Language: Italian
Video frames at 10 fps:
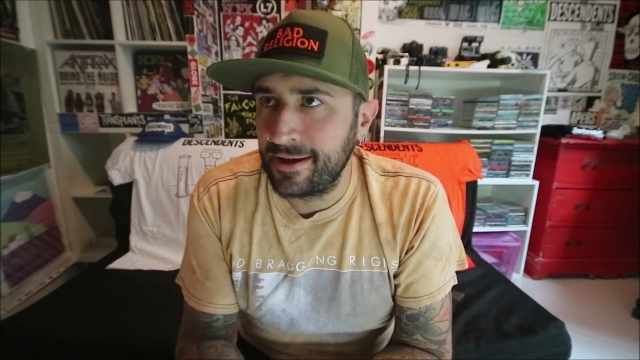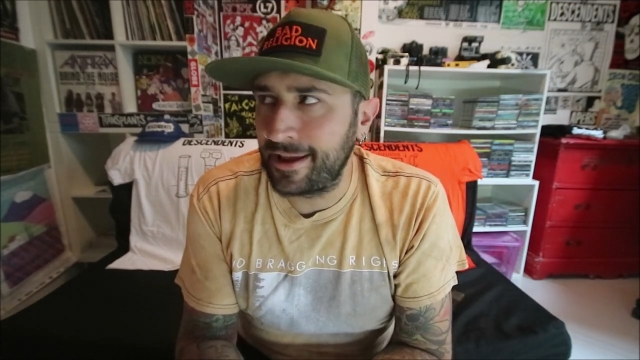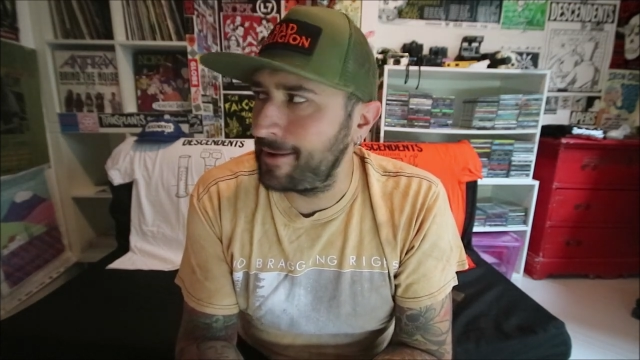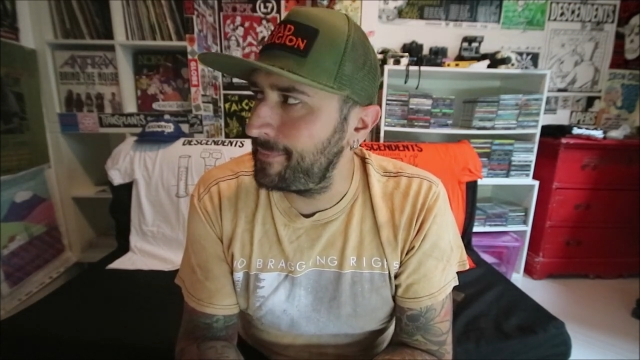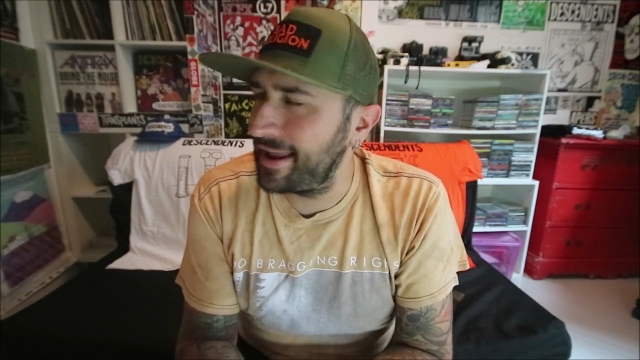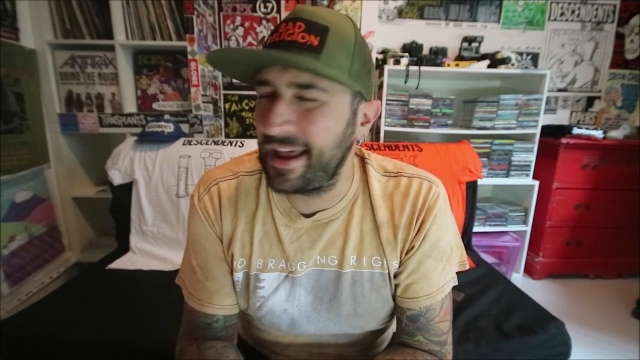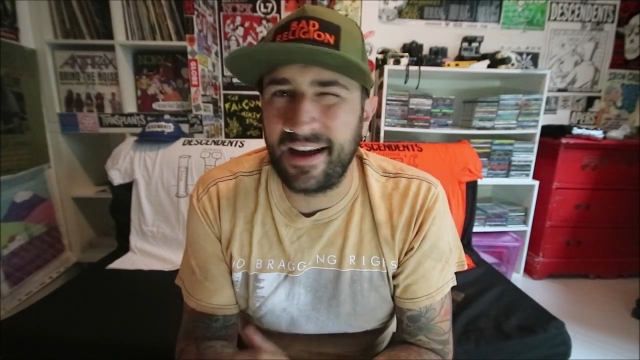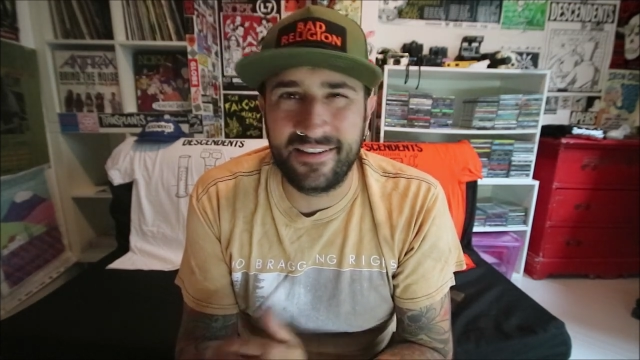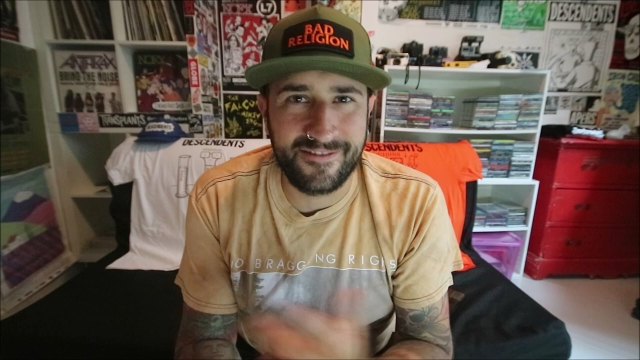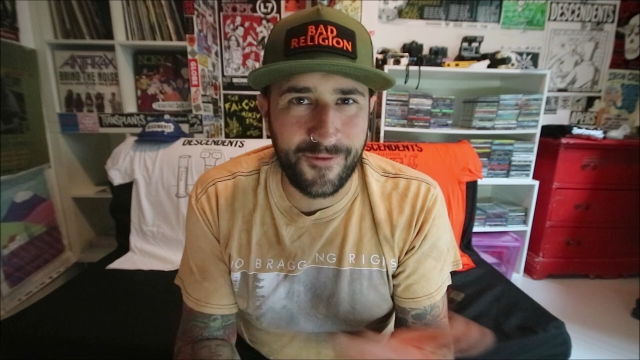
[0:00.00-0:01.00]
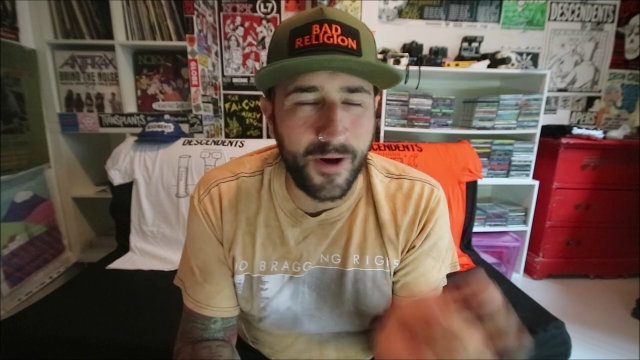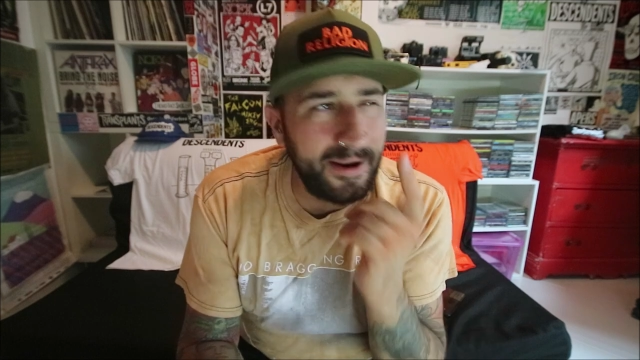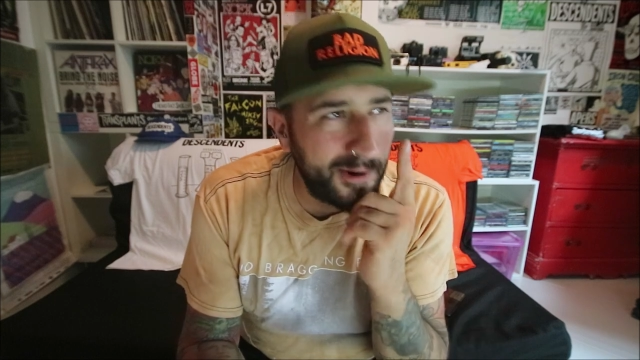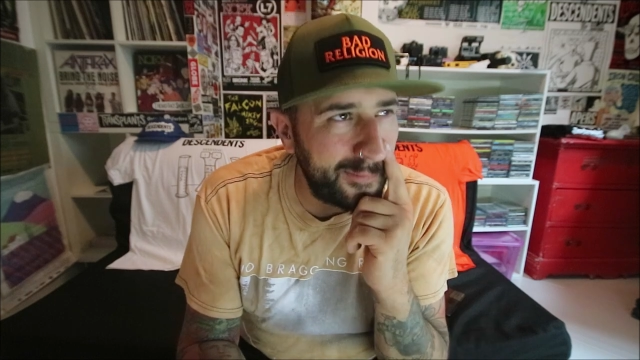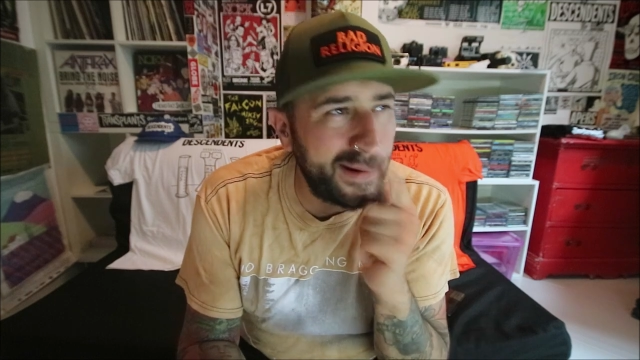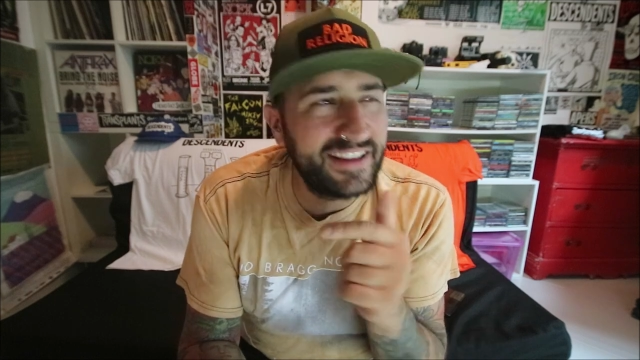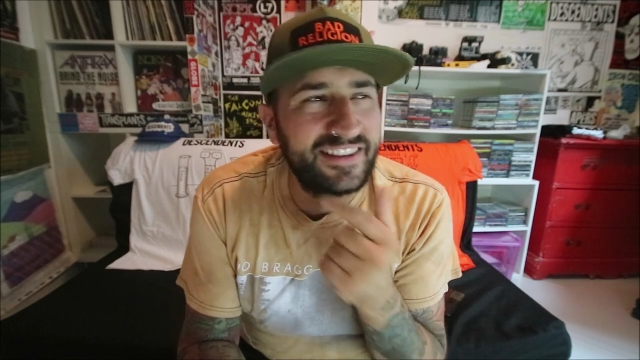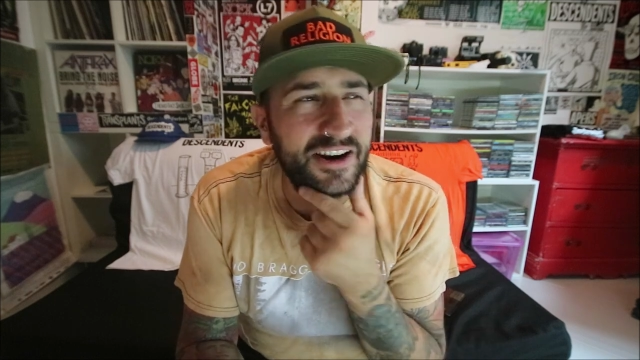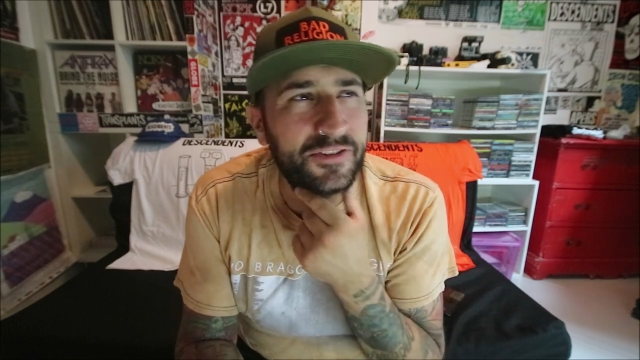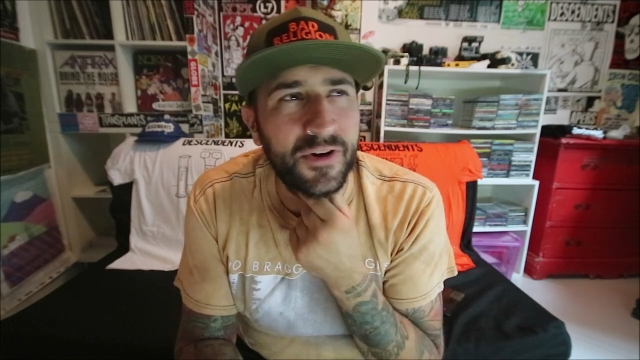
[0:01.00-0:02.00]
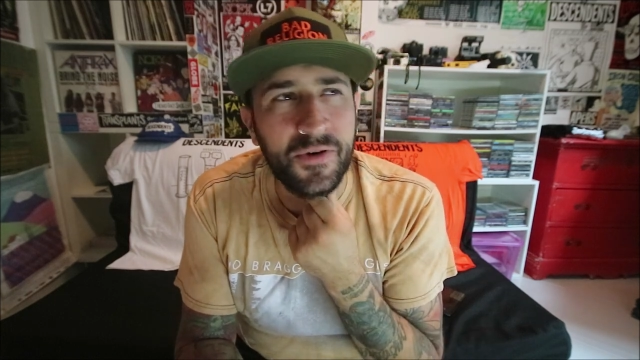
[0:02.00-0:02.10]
che Mega qua in Romagna tra l'altro è